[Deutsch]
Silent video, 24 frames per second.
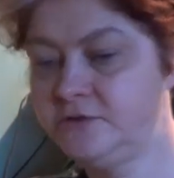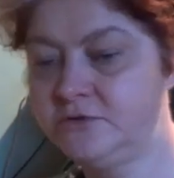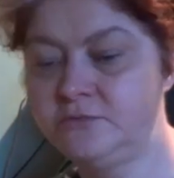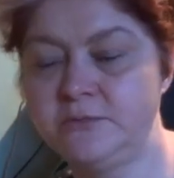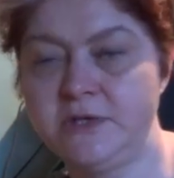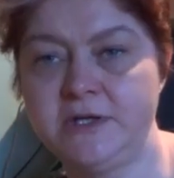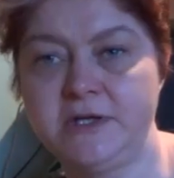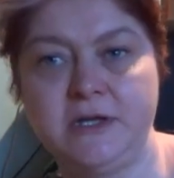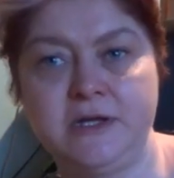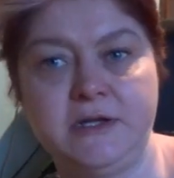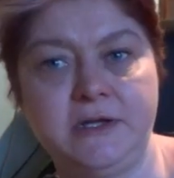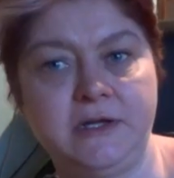
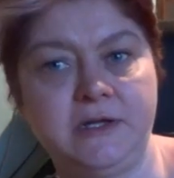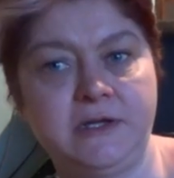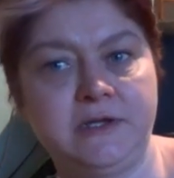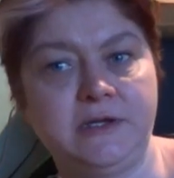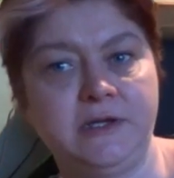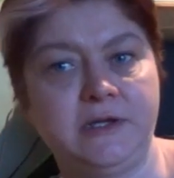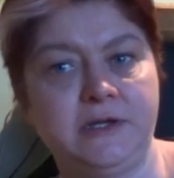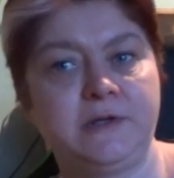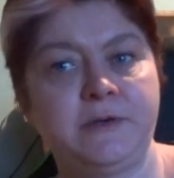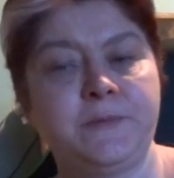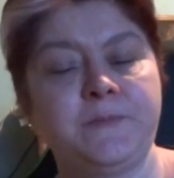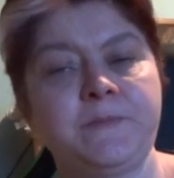Nummer kenne ich
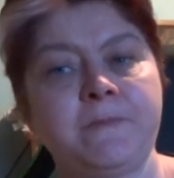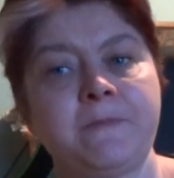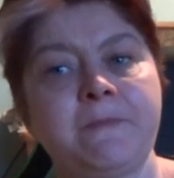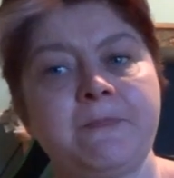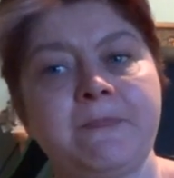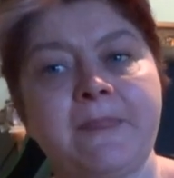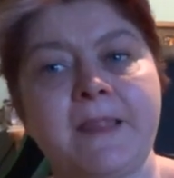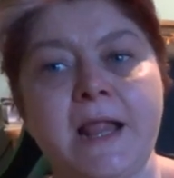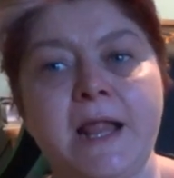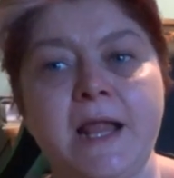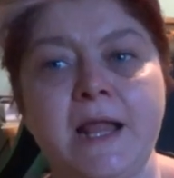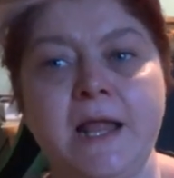nicht.
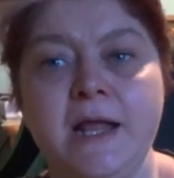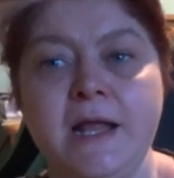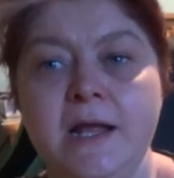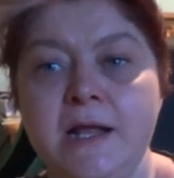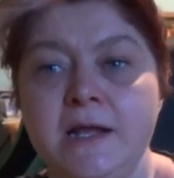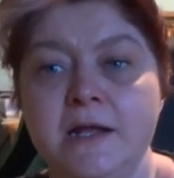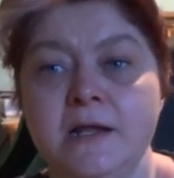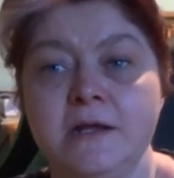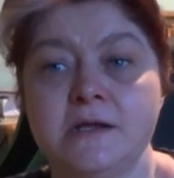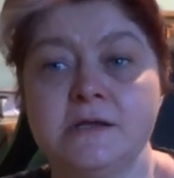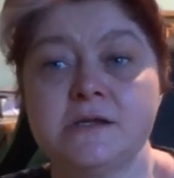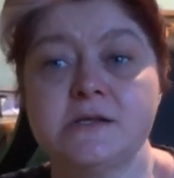
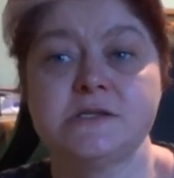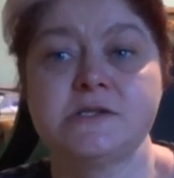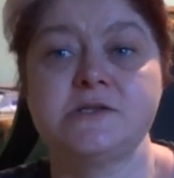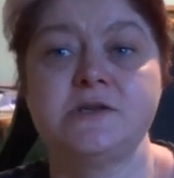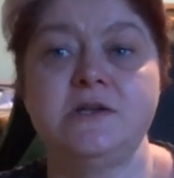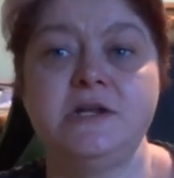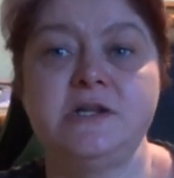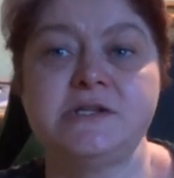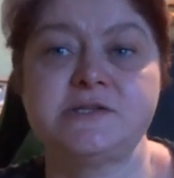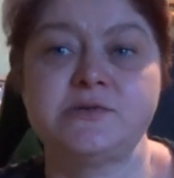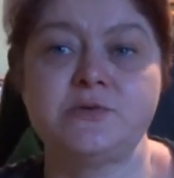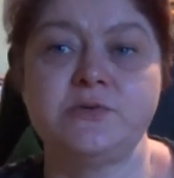
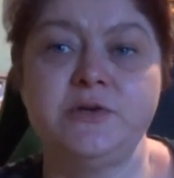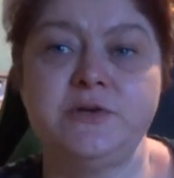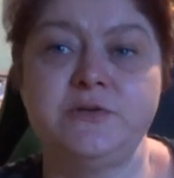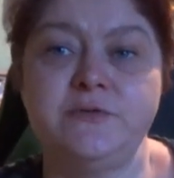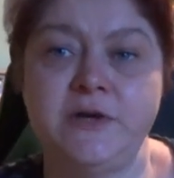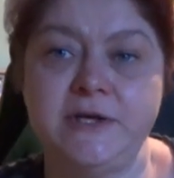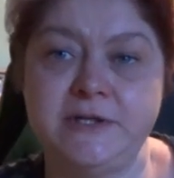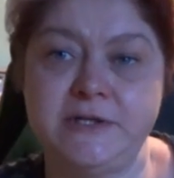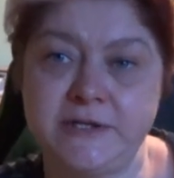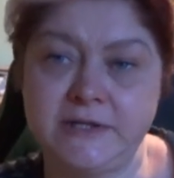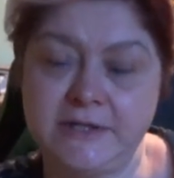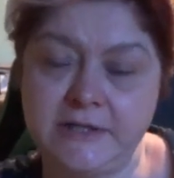Soll es ruhig
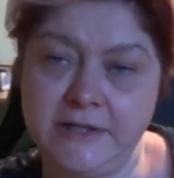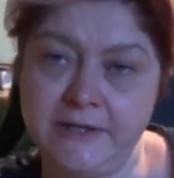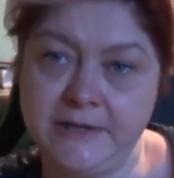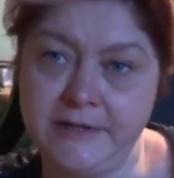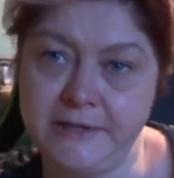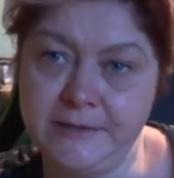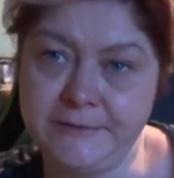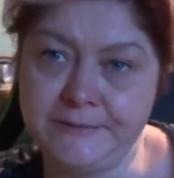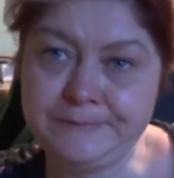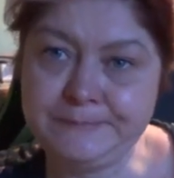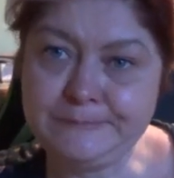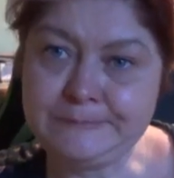weiter
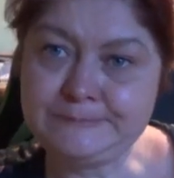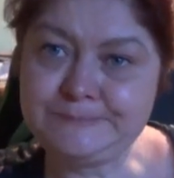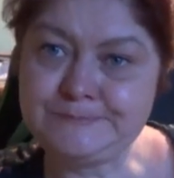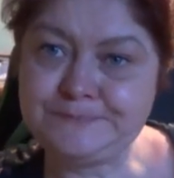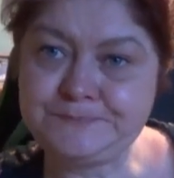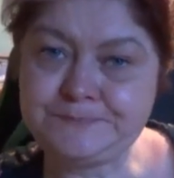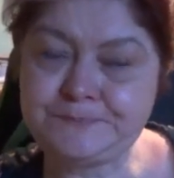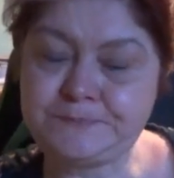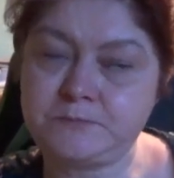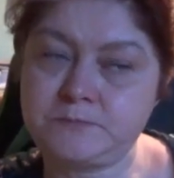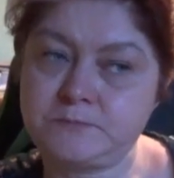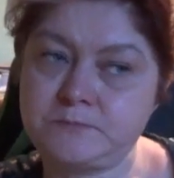klingeln.
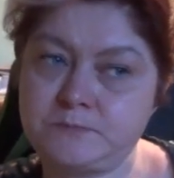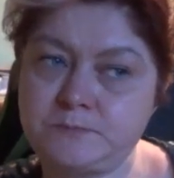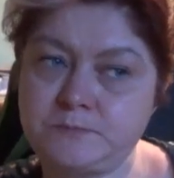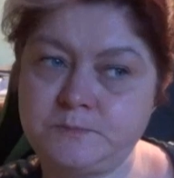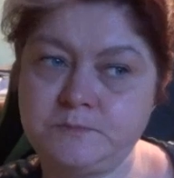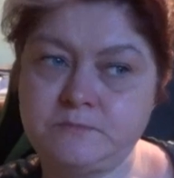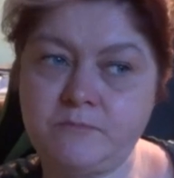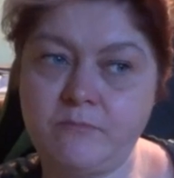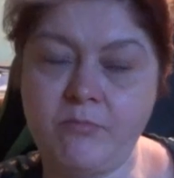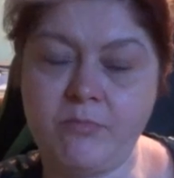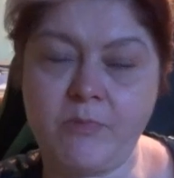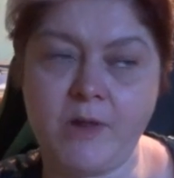
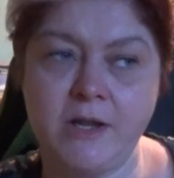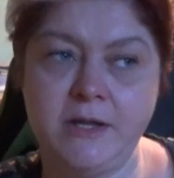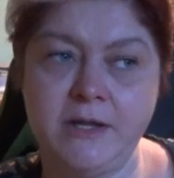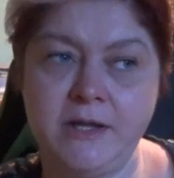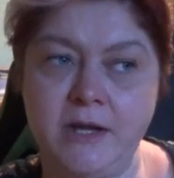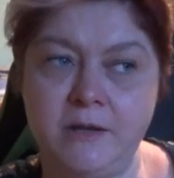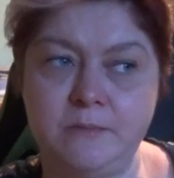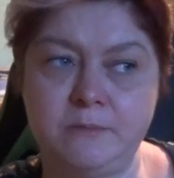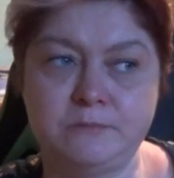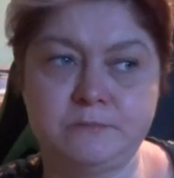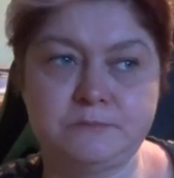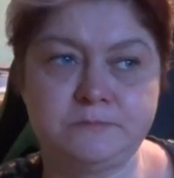
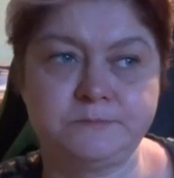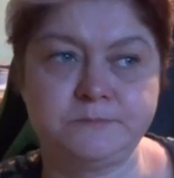Ja.